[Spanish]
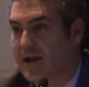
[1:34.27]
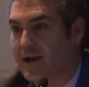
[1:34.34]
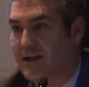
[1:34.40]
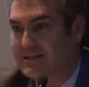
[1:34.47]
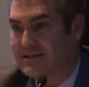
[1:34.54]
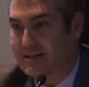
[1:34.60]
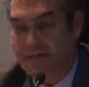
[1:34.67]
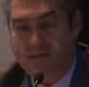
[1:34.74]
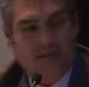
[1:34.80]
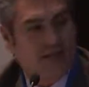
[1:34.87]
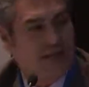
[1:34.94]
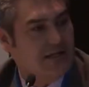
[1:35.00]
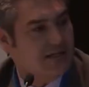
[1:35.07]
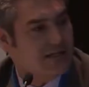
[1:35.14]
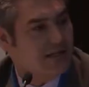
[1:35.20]
las
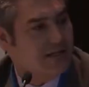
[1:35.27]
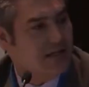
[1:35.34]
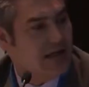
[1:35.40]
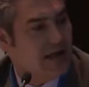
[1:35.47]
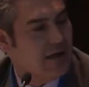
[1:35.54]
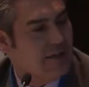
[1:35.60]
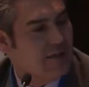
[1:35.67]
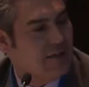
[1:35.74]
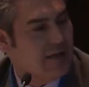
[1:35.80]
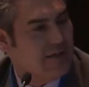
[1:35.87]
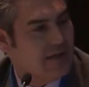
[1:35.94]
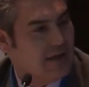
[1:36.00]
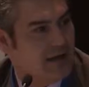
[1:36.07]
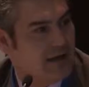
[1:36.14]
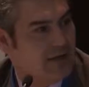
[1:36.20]
necesidades de esa
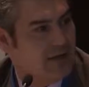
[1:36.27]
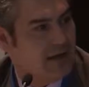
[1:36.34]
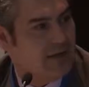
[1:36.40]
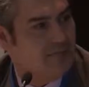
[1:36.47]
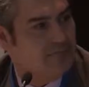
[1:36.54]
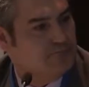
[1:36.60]
demanda energética.